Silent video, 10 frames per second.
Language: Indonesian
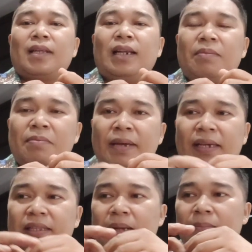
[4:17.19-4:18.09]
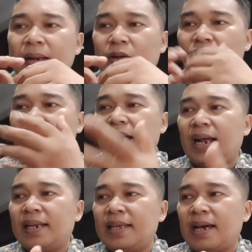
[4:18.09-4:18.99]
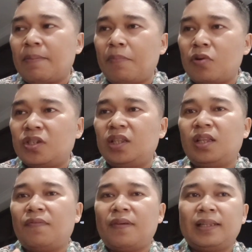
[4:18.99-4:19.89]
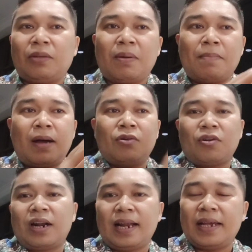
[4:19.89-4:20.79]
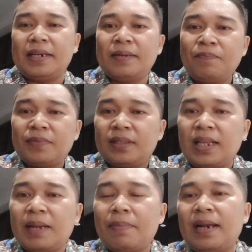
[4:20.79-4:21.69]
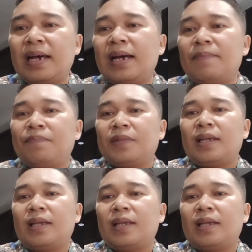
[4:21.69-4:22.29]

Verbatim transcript: lebih baik kita melakukan hal-hal yang positif atau membangun orang lain daripada